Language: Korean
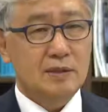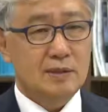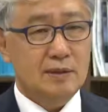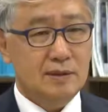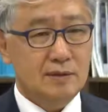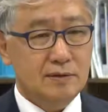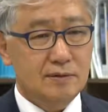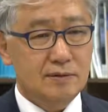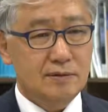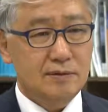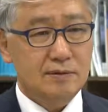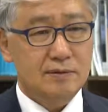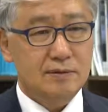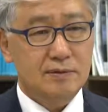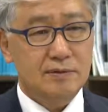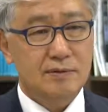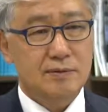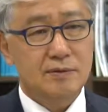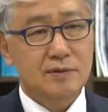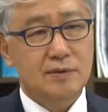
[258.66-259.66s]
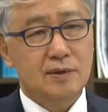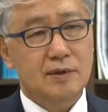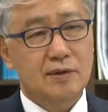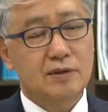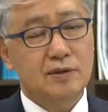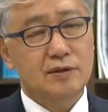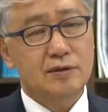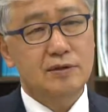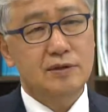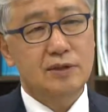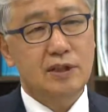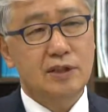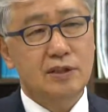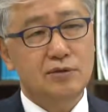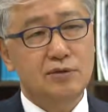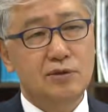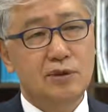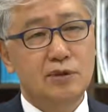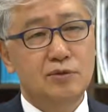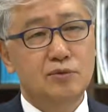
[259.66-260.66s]
예, 그 어쨌든
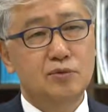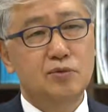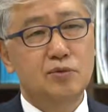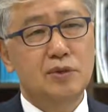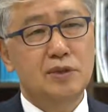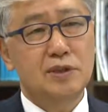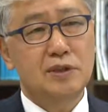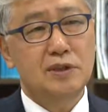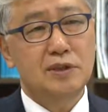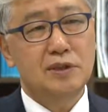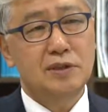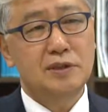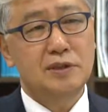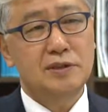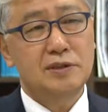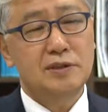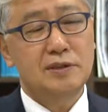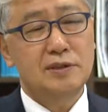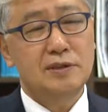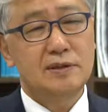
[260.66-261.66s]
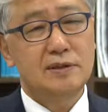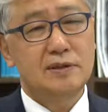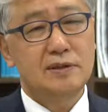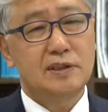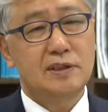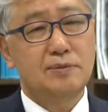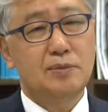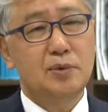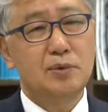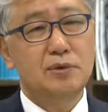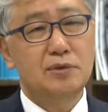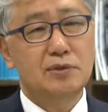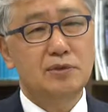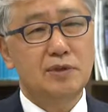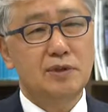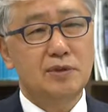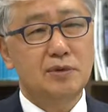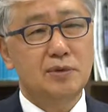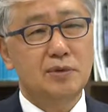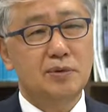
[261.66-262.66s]
제주 연구원은
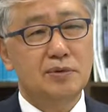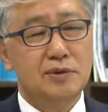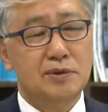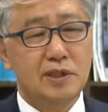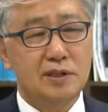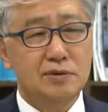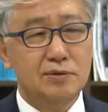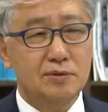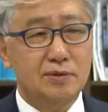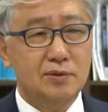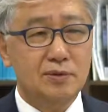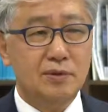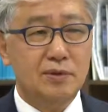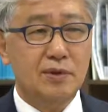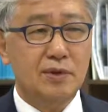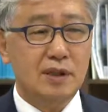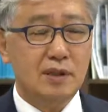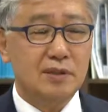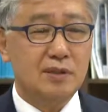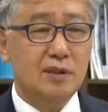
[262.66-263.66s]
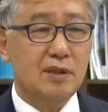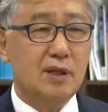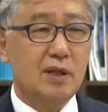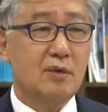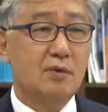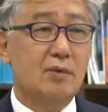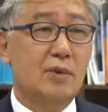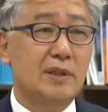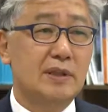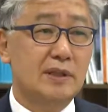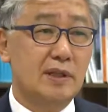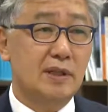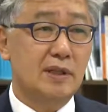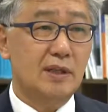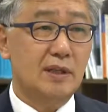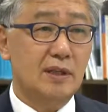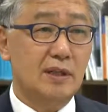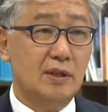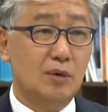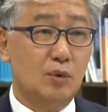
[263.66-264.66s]
기본적으로 제주 도정의 철학과
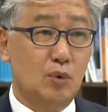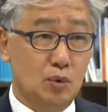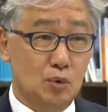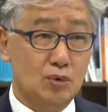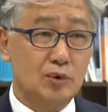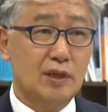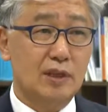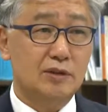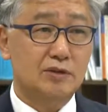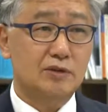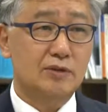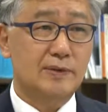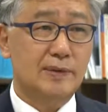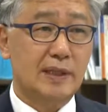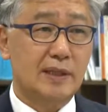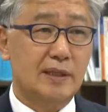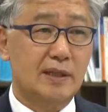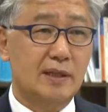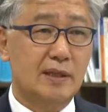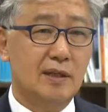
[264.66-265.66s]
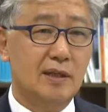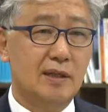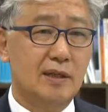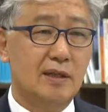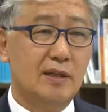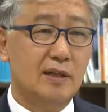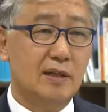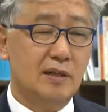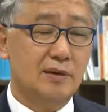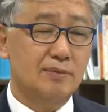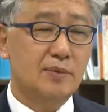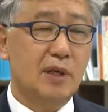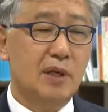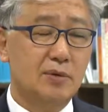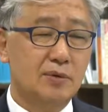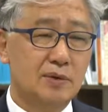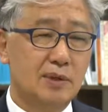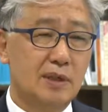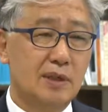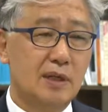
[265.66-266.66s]
이제 공유할 수밖에
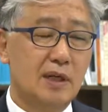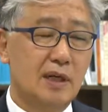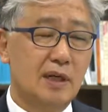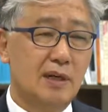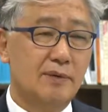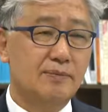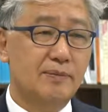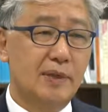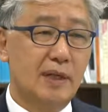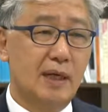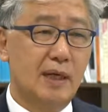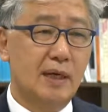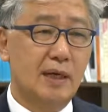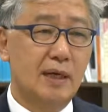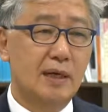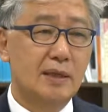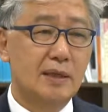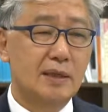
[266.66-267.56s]
없다고 생각을 합니다.